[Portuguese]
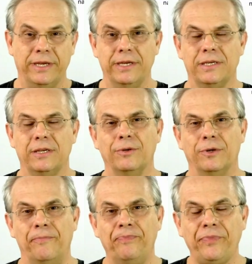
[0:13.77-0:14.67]
a igreja
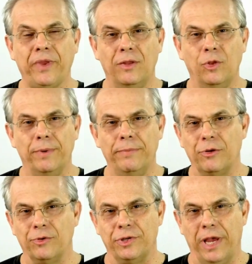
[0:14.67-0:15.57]
do, do
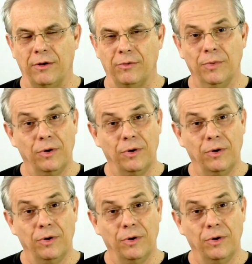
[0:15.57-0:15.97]
primeiro século.